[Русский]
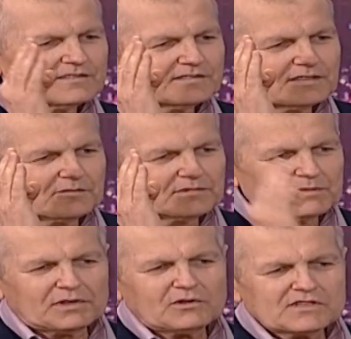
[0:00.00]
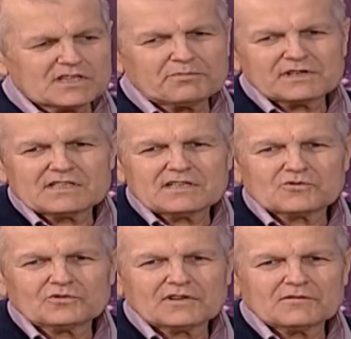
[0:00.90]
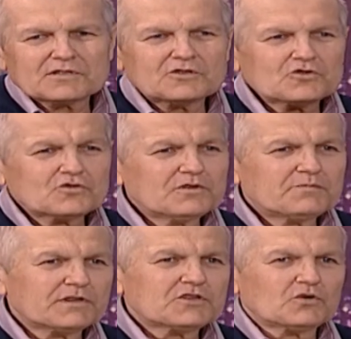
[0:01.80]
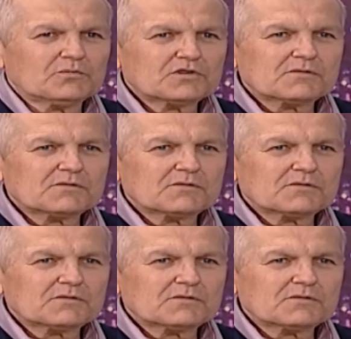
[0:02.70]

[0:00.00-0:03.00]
Болонский процесс, тут я вам скажу, что ни при чем.